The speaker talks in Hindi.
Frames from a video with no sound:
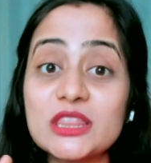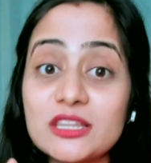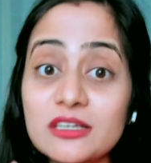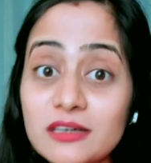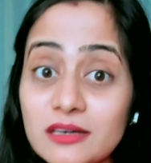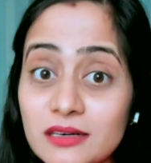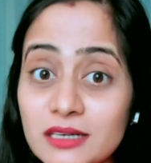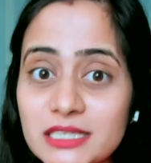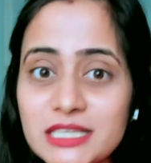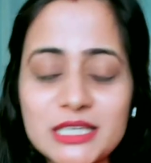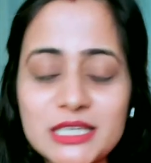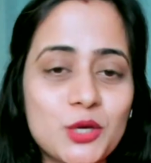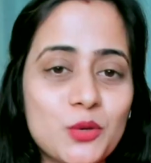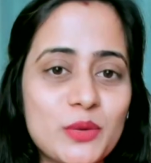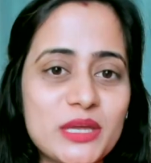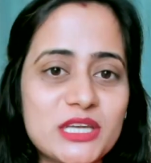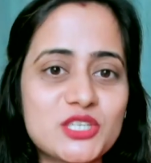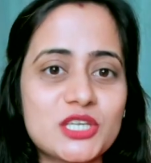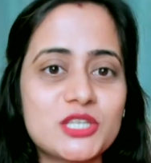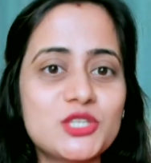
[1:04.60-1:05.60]
थर्ड
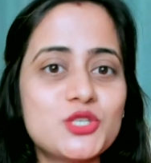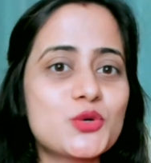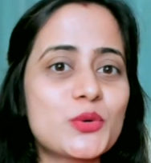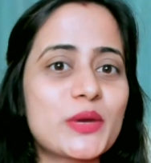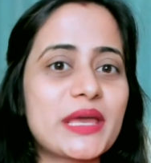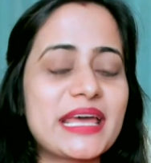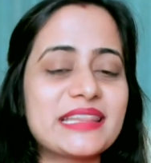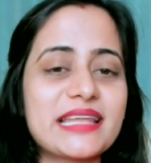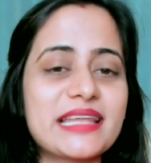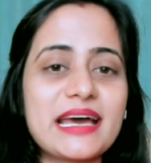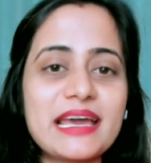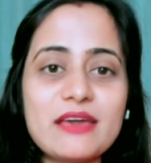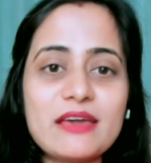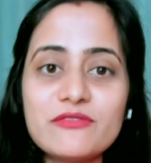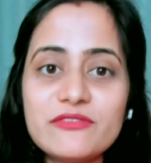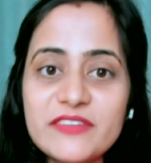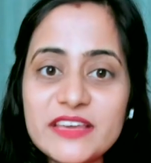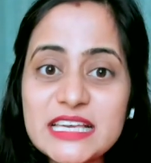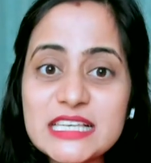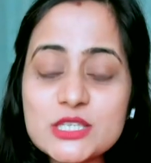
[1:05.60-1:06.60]
इक्वेशन जो कहता है
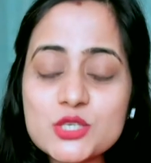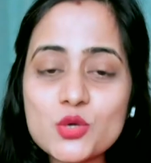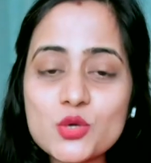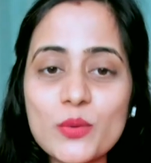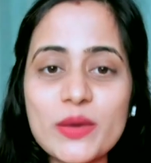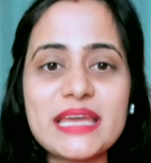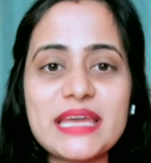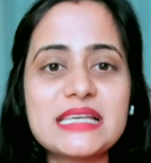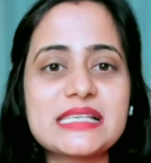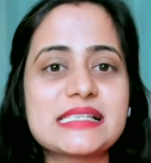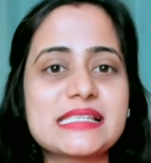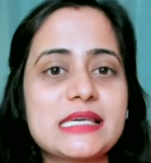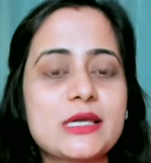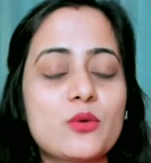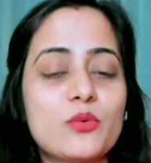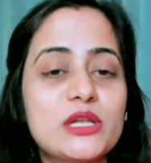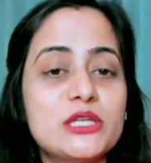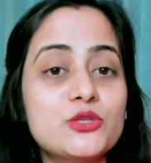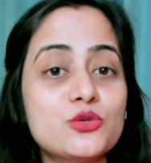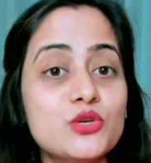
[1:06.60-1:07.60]
v स्क्वायर इज
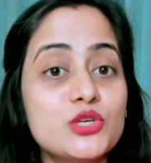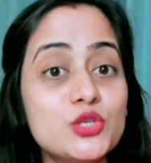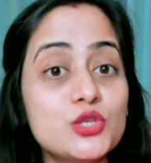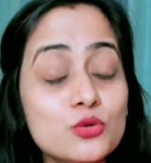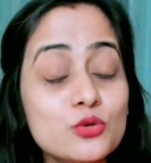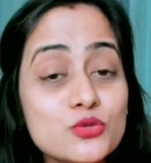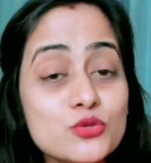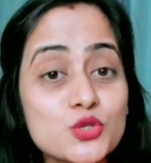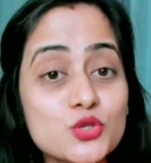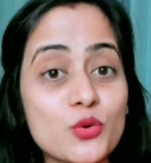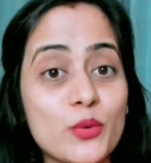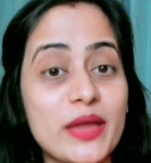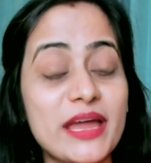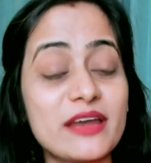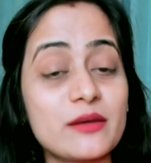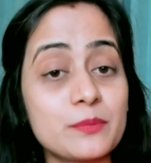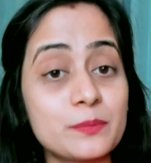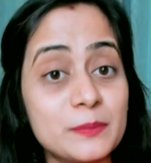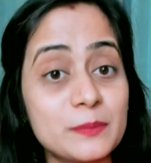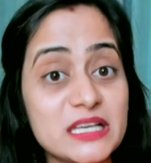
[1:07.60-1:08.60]
इक्वल टू यू स्क्वायर
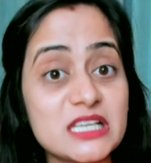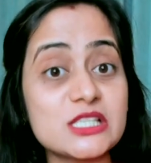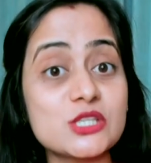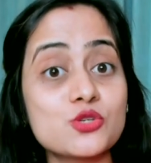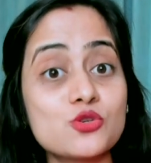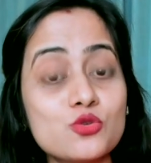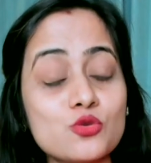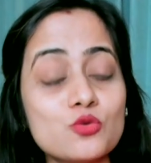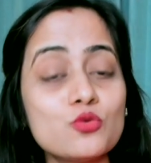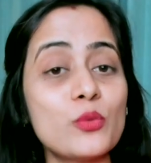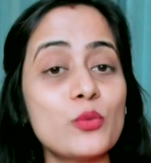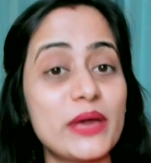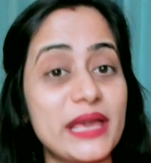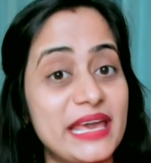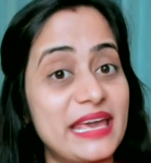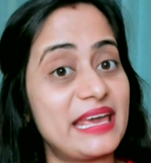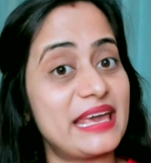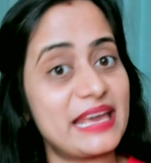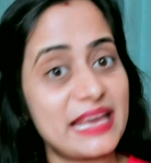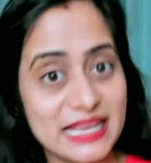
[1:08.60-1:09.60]
प्लस टू
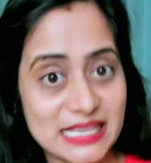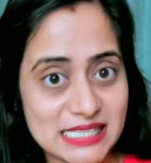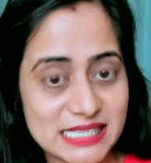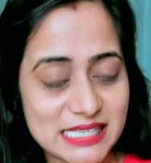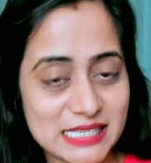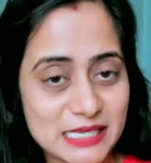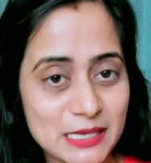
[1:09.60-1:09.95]
ए एस